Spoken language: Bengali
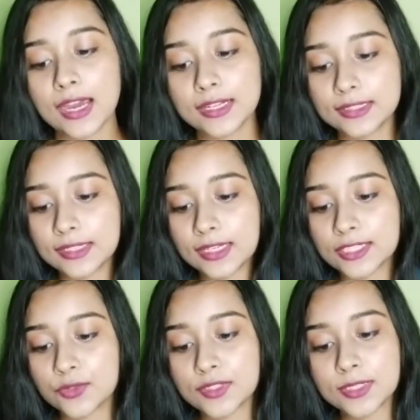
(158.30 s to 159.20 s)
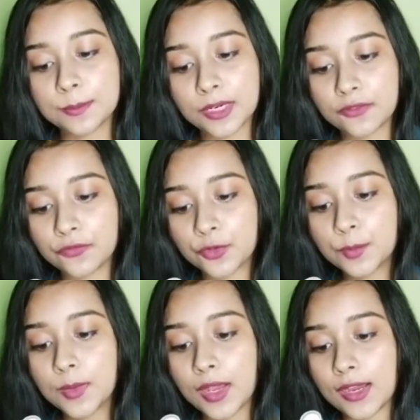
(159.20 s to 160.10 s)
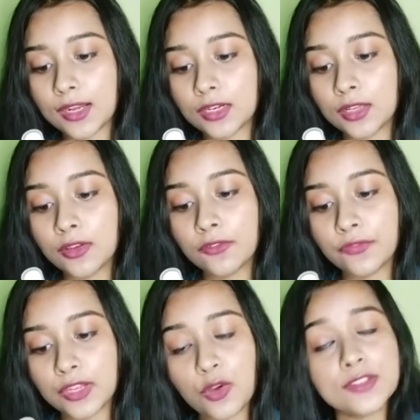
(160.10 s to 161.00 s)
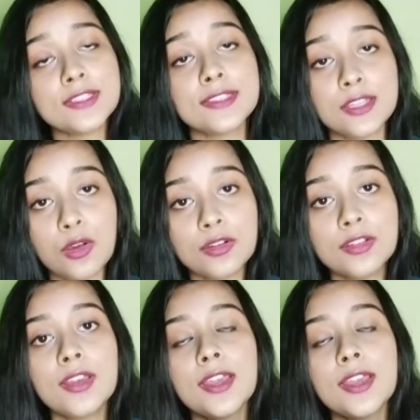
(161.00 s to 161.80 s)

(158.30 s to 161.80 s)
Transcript: আর এতে আছে হচ্ছে পারফিউম আর ফেনক্সিথেনন